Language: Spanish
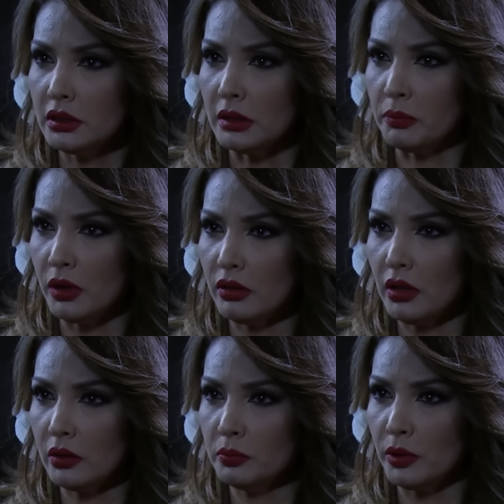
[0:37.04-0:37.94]
Te puedo
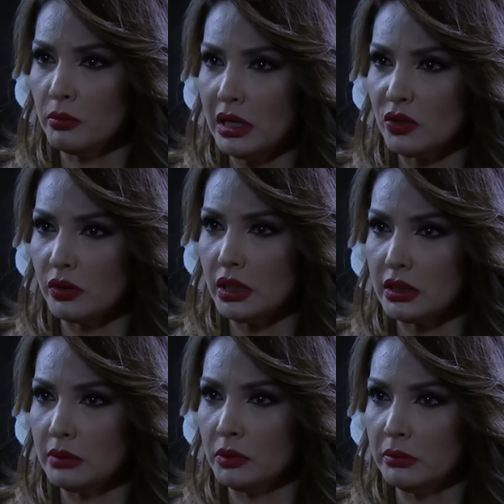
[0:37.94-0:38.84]
dar un plomazo en
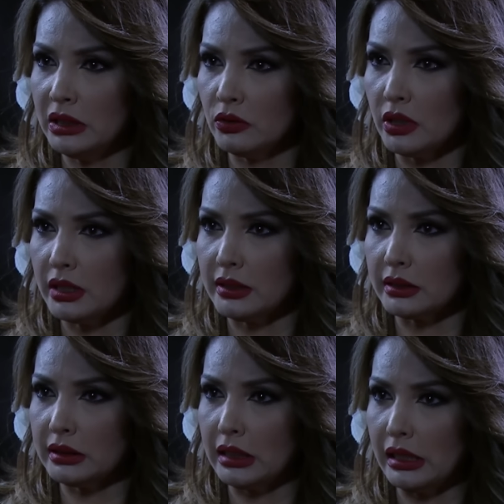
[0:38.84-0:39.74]
este momento y
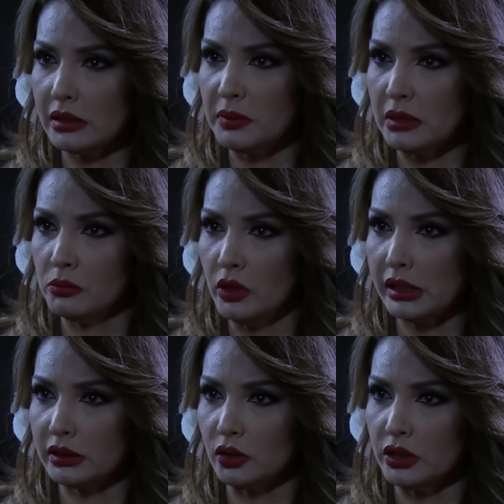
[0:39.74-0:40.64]
hacerte caer bien
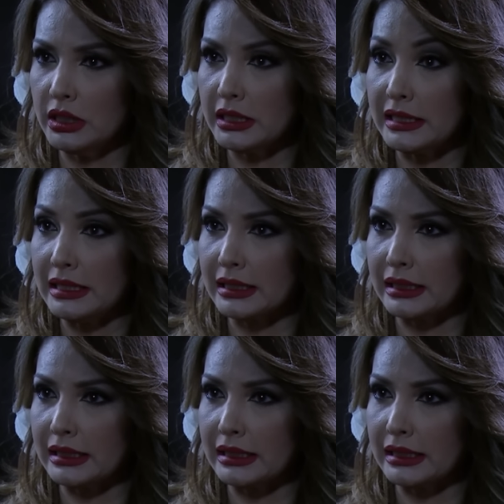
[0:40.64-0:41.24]
muerto y ni quien